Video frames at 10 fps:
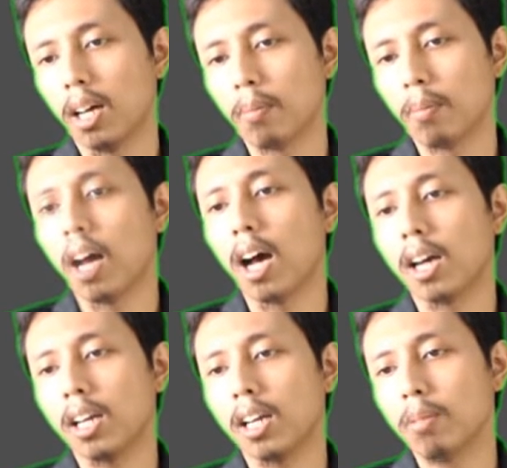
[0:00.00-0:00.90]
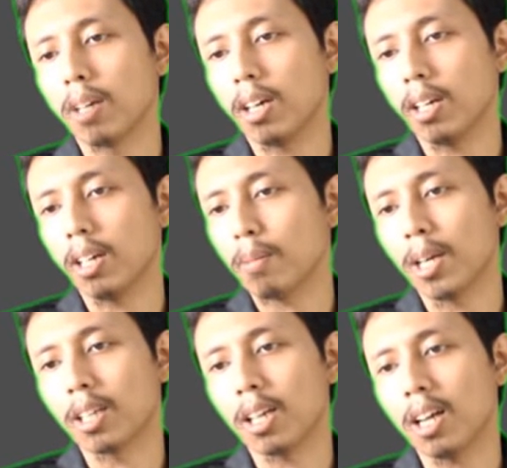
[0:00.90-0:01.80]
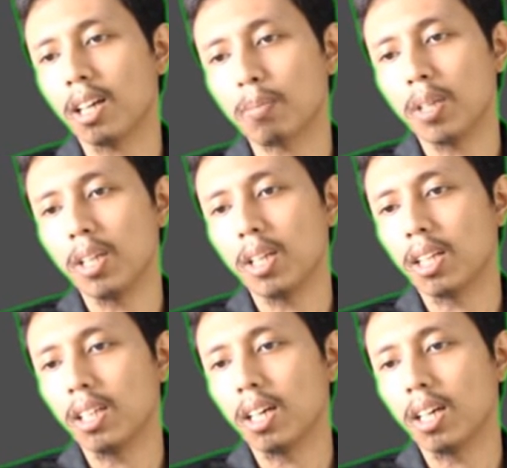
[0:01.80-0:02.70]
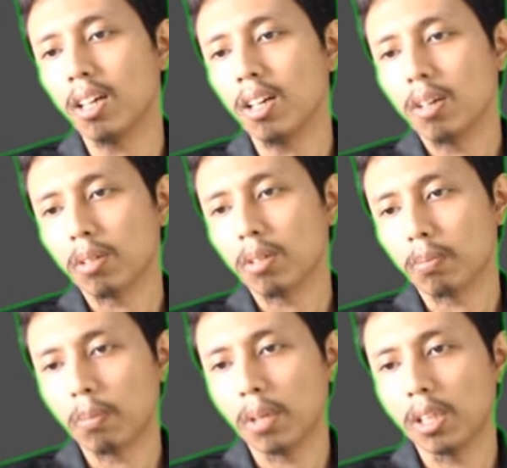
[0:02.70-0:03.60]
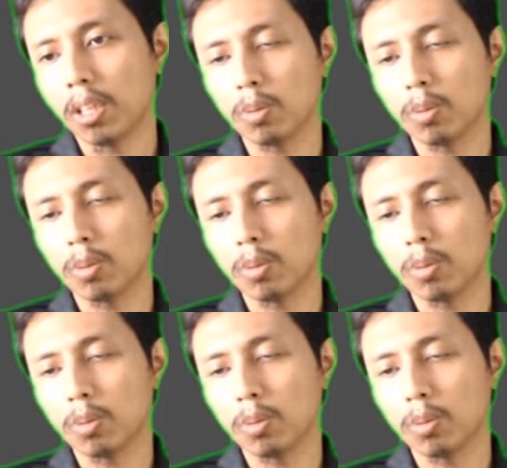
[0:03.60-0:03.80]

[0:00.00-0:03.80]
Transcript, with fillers: matahari, maka dia paling terang tapi dia tadi ya sampai minus